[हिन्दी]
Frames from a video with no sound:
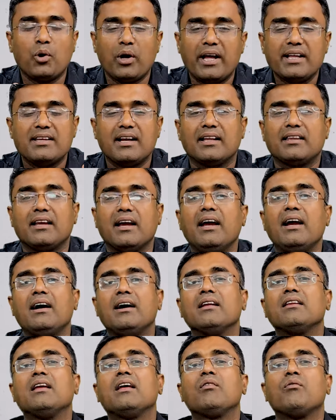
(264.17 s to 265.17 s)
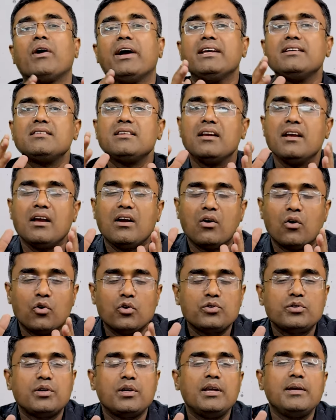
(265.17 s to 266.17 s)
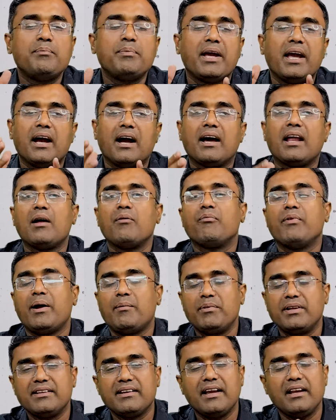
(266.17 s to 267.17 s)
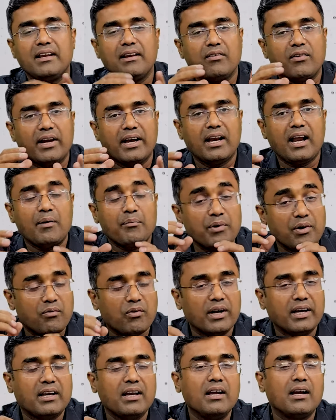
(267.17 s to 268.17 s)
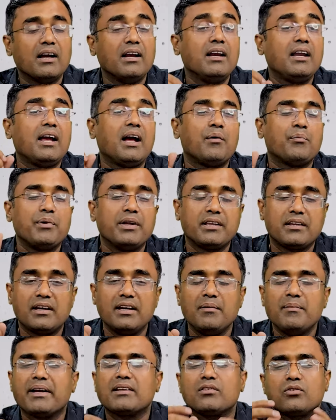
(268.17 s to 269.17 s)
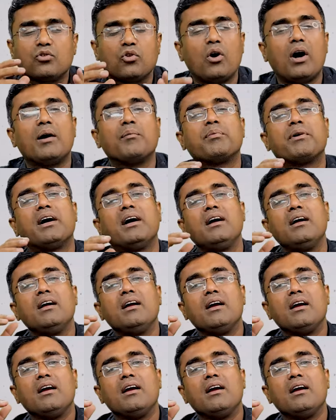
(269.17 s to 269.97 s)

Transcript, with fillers: बोला जाता है अदरवाइज उसी पे अगर आप वेब डिजाइनिंग वगैरह आपने वर्किंग करनी है आपने थ्री मैक्स तो आपका